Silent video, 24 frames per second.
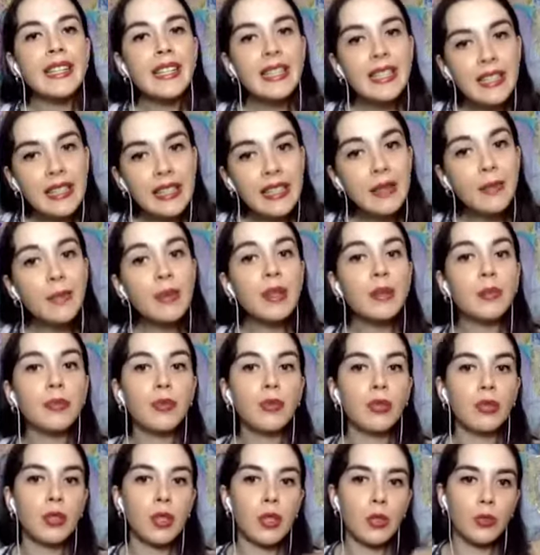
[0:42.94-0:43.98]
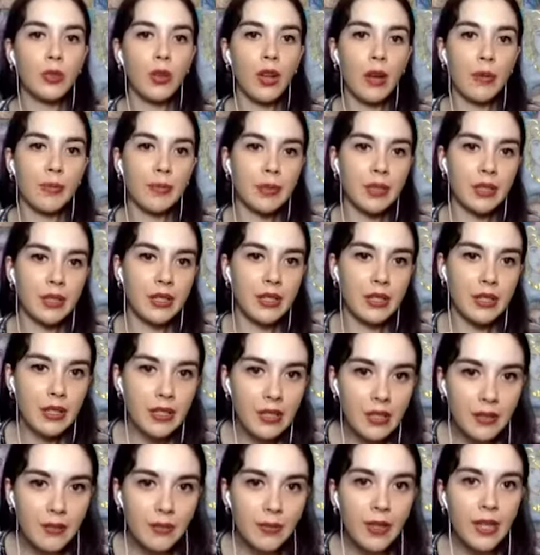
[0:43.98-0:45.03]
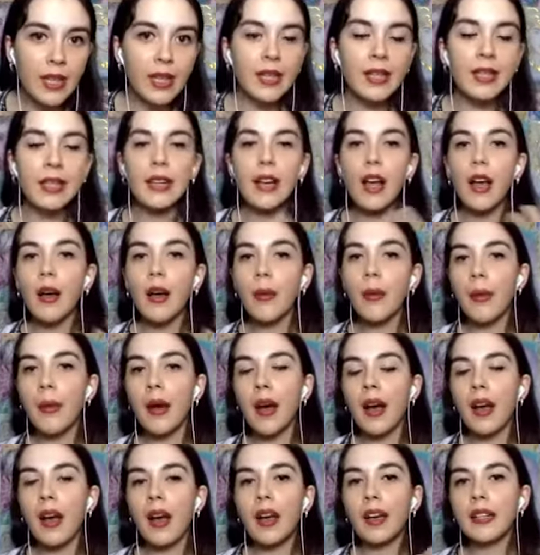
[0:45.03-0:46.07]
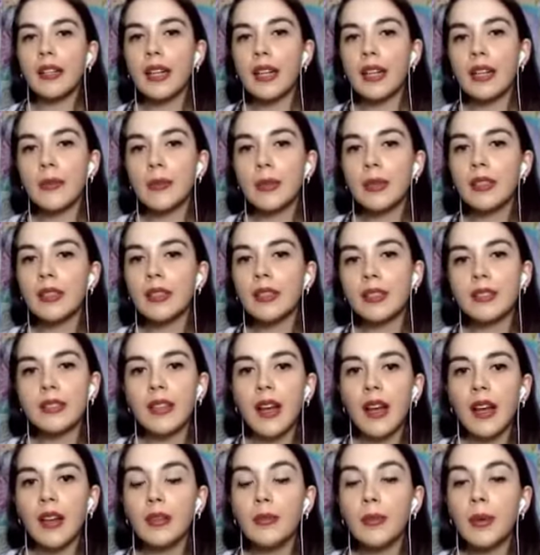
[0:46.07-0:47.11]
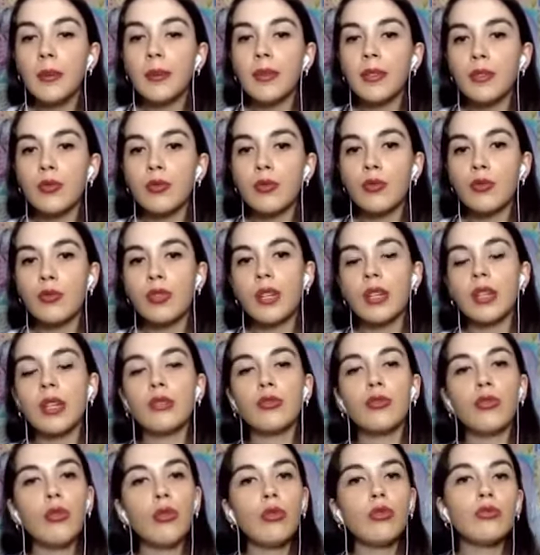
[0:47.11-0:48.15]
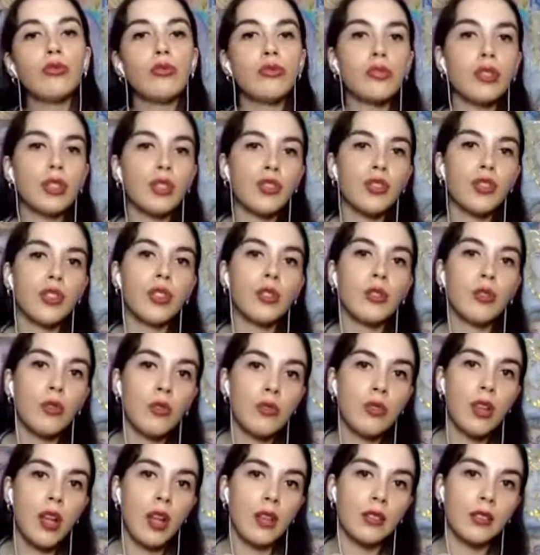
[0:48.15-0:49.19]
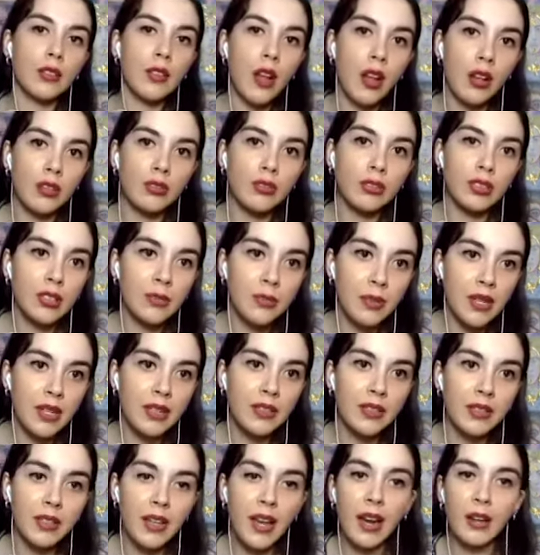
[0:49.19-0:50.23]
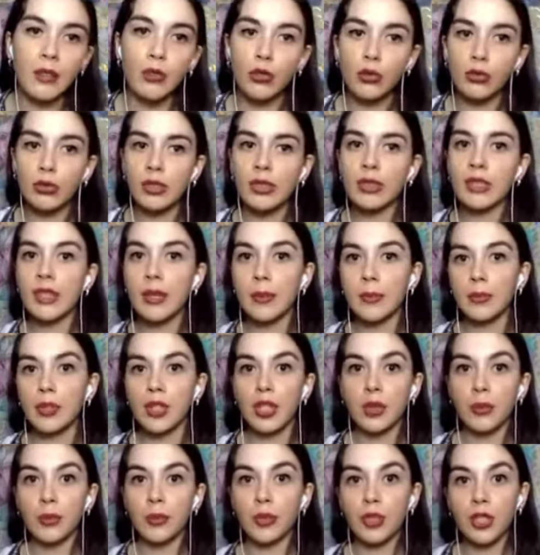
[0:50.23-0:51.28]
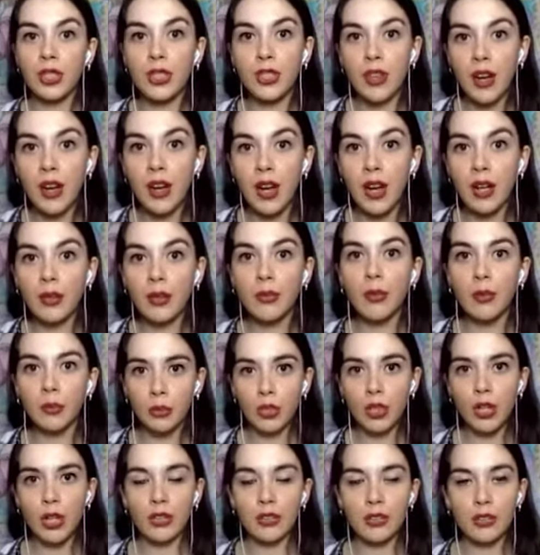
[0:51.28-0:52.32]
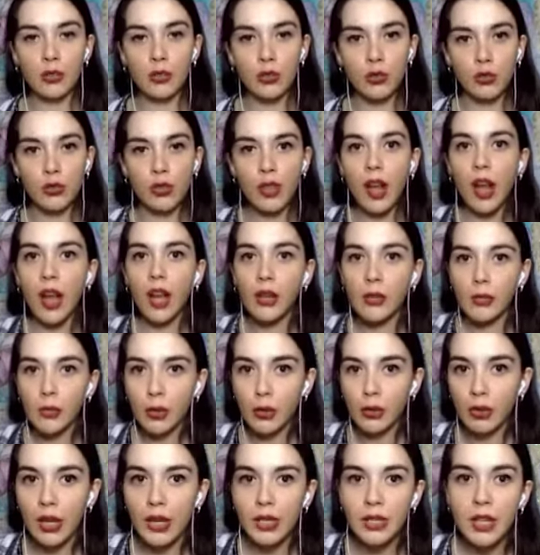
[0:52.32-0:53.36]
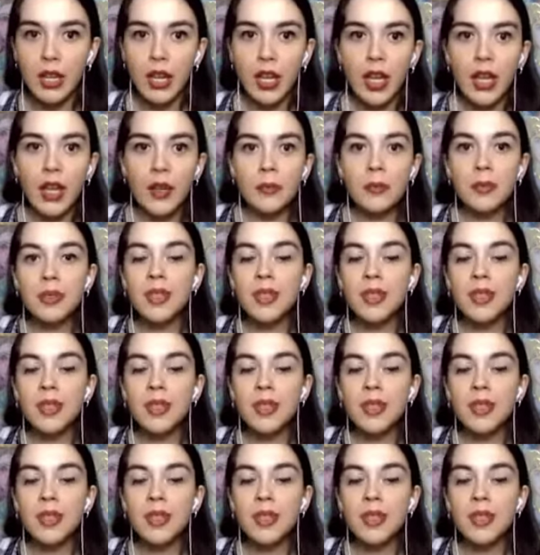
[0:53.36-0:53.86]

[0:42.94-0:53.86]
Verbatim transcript: kısa bir protesto yapmasına izin verildiğini ama kalabalığın dağılmaması üzerine 400 kişiyi gözaltına aldıklarını belirtti. Gerçi onların da yapacak bir şey kalmamış artık çünkü dağılmıyorlar. Bir